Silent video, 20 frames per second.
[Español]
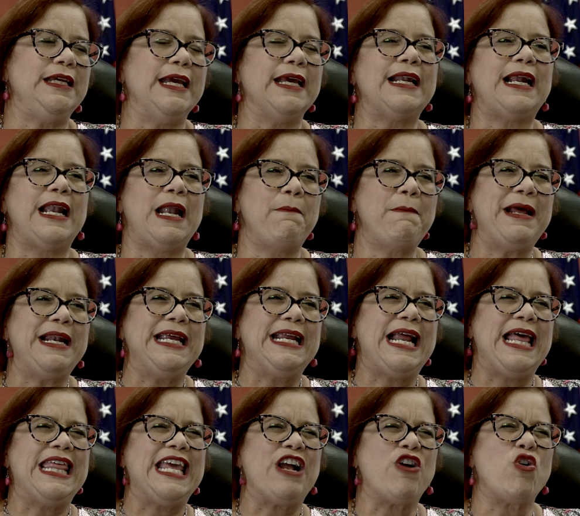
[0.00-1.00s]
Y era la
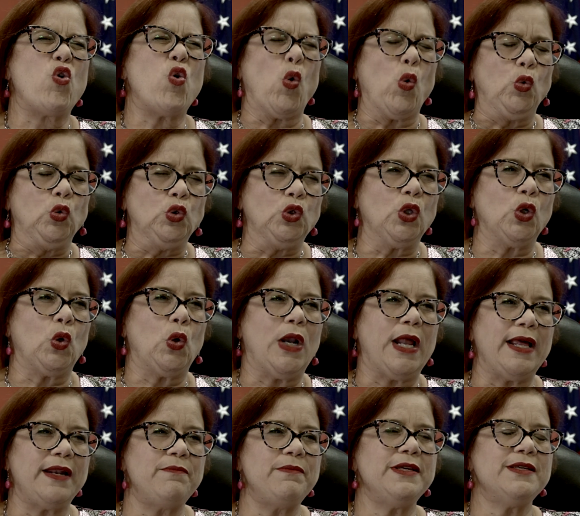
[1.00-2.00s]
manera de
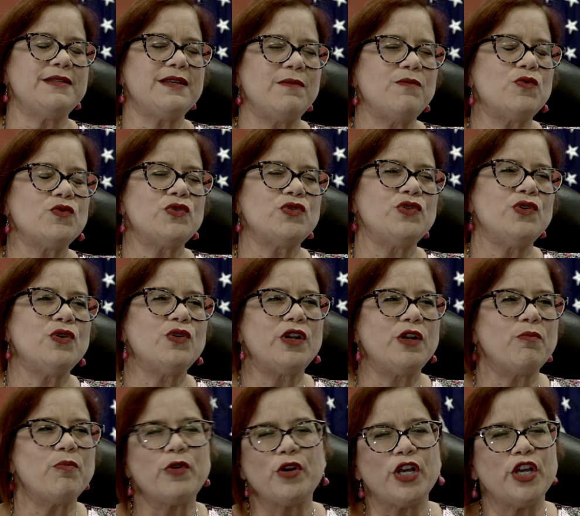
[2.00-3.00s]
controlar mis
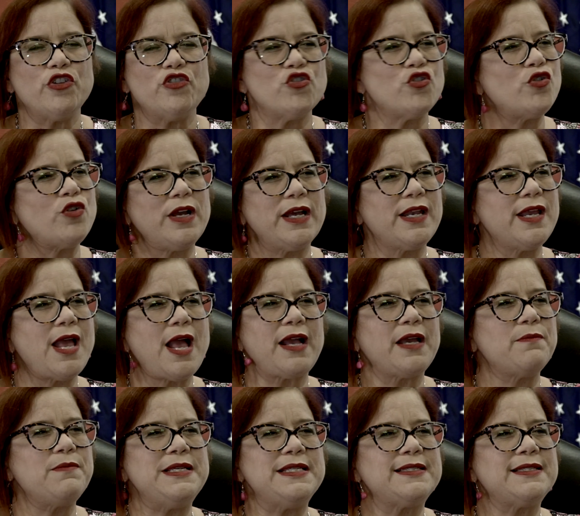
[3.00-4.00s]
emociones, porque yo no quería
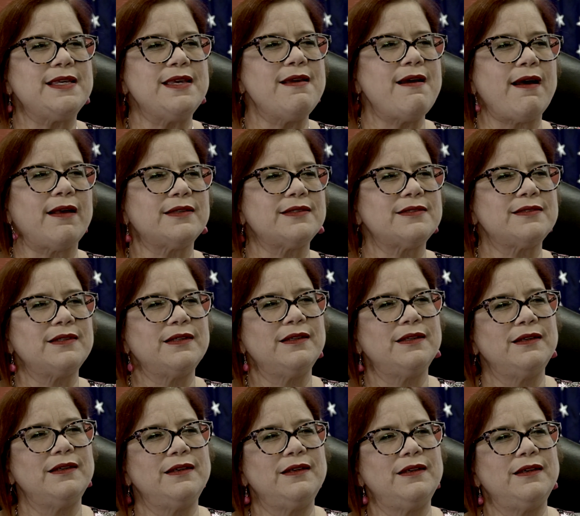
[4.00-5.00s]
que mis hijas
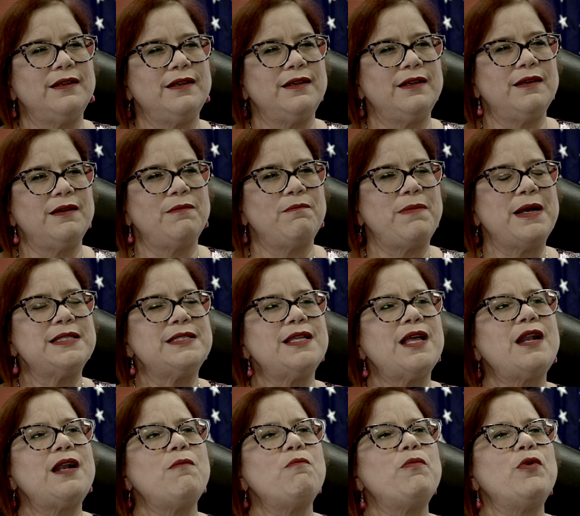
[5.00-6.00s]

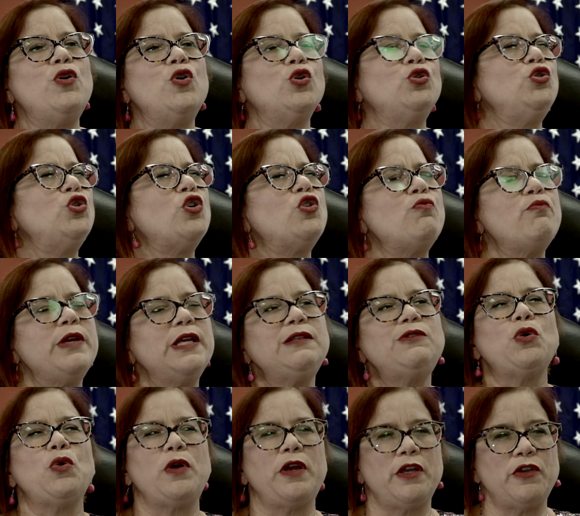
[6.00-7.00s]
pasaran por los
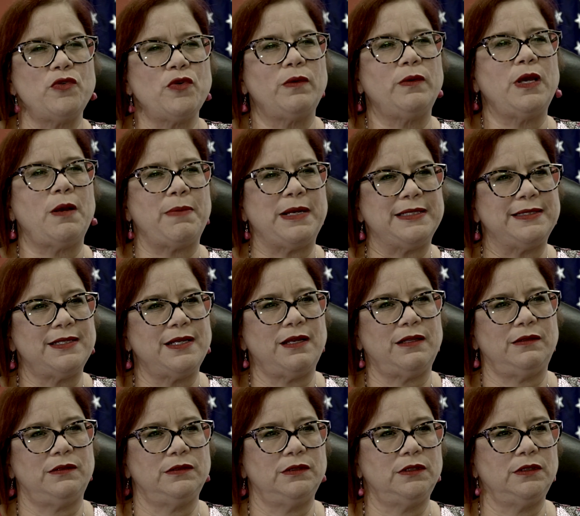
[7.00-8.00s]
tormentos que yo había
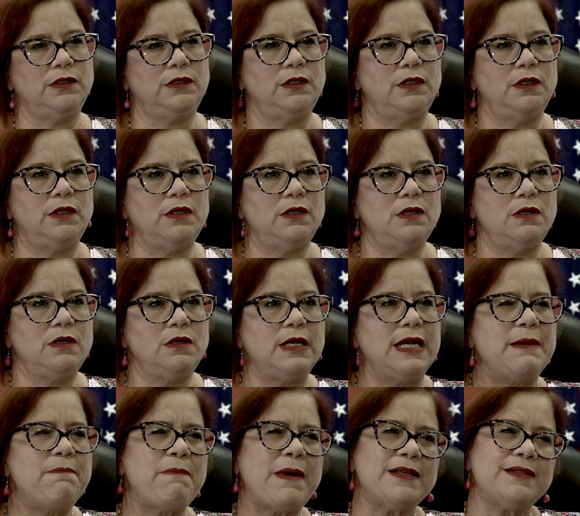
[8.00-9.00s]
pasado,
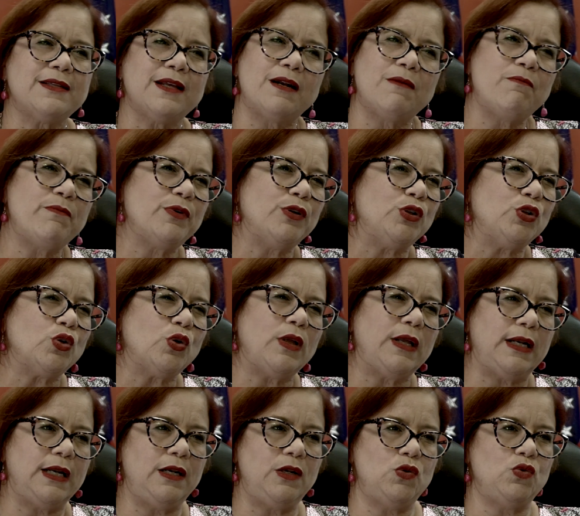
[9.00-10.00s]
que pasaran por
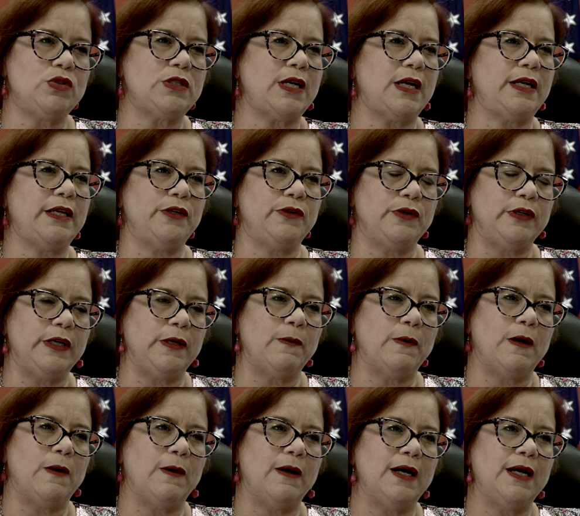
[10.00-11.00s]
todas las luchas que yo
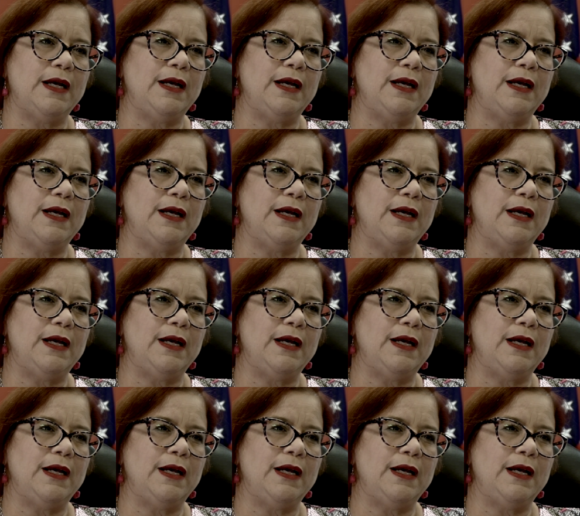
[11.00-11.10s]
llevaba.